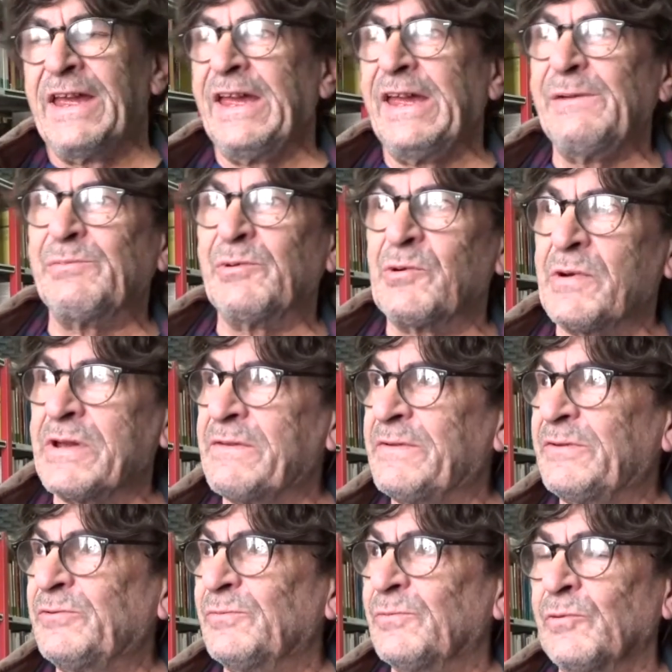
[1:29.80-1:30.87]
et pourquoi il y
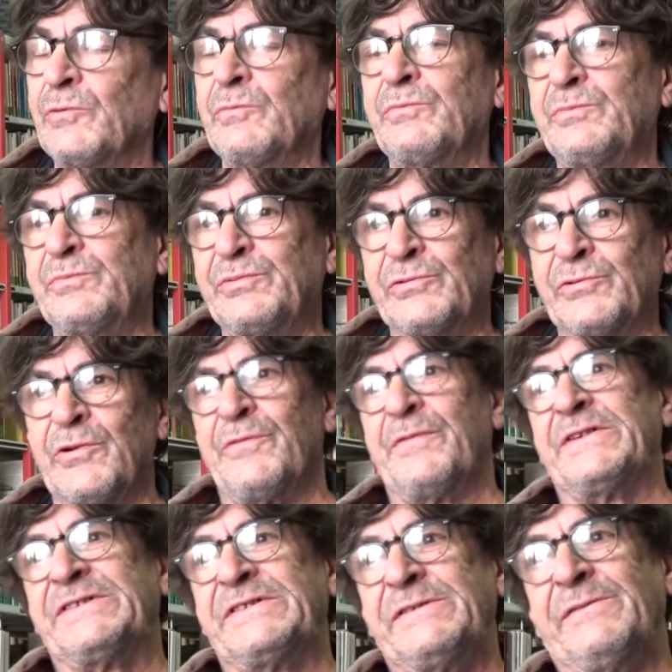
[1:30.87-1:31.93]
avait du monde pour le
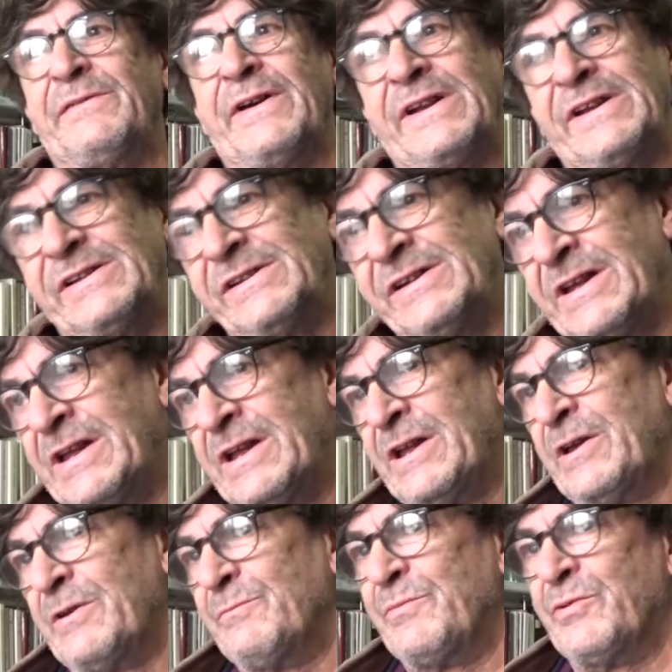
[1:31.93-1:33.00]
festival
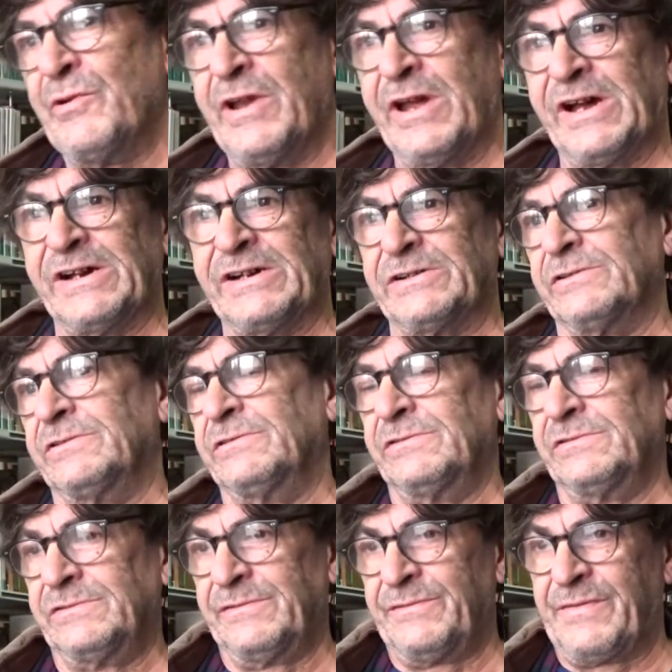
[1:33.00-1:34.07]
polar,
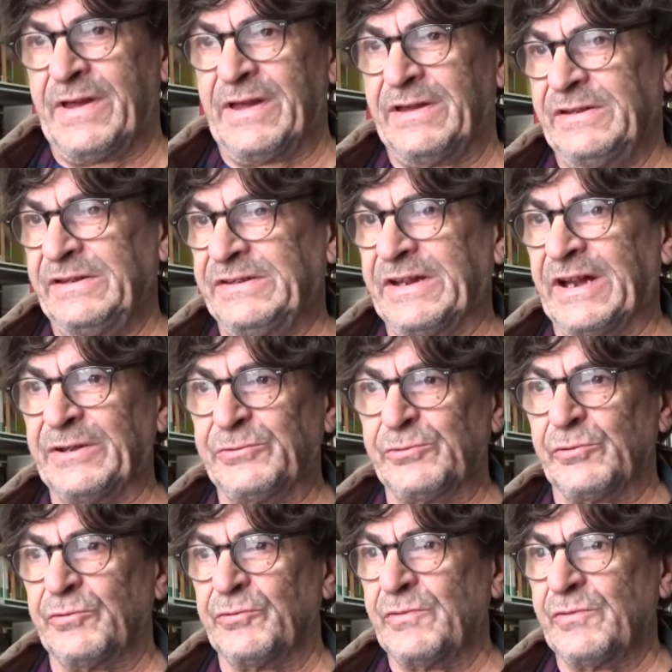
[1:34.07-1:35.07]
euh, enfin, littérature